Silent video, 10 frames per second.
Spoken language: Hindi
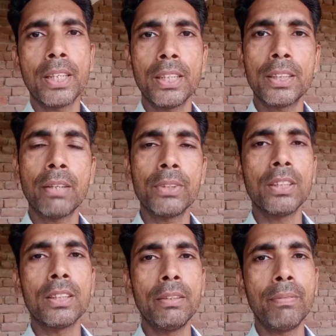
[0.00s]
बर्ड के हिसाब
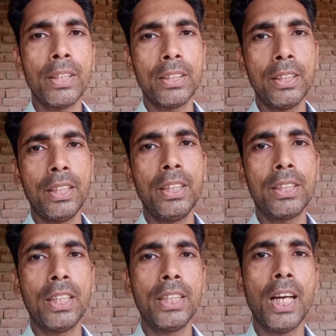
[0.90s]
से जितनी मेडिसिन देनी
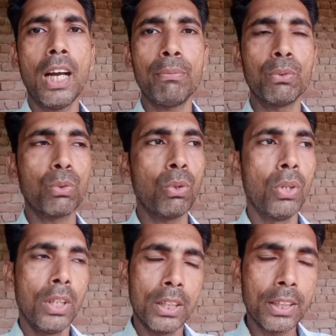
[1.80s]
चाहिए आप उनको